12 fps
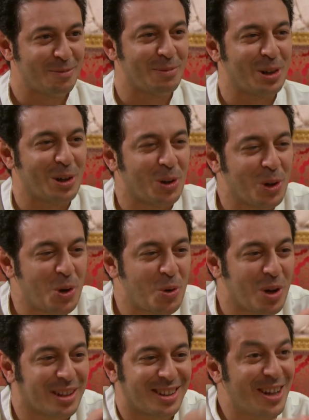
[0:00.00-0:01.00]
من اللي
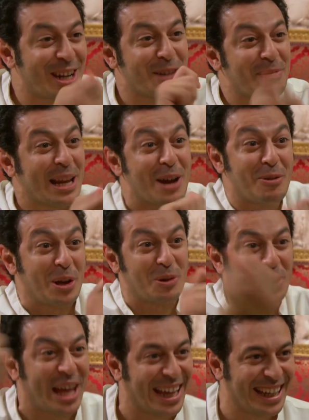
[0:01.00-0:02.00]
هو الطار الملاولو
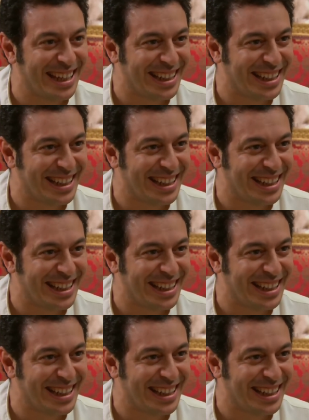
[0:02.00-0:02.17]
ده